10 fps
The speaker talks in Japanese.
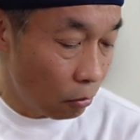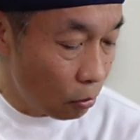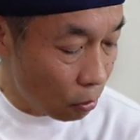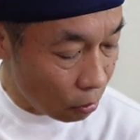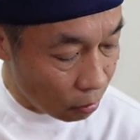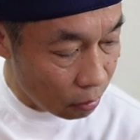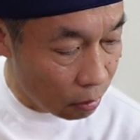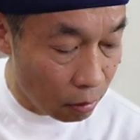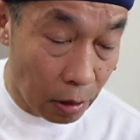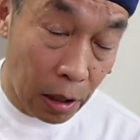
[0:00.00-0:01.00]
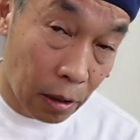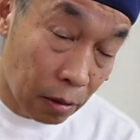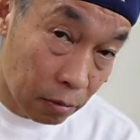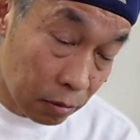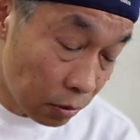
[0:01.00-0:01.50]
こ
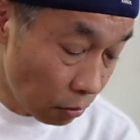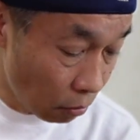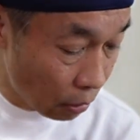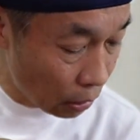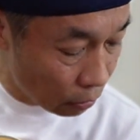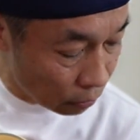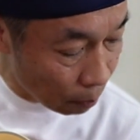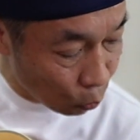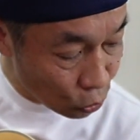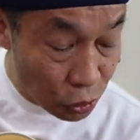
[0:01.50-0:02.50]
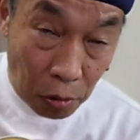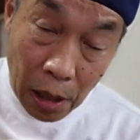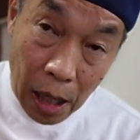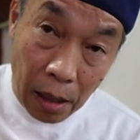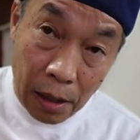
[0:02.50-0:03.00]
うその何て言うかポジション
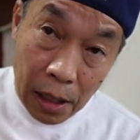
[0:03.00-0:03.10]
が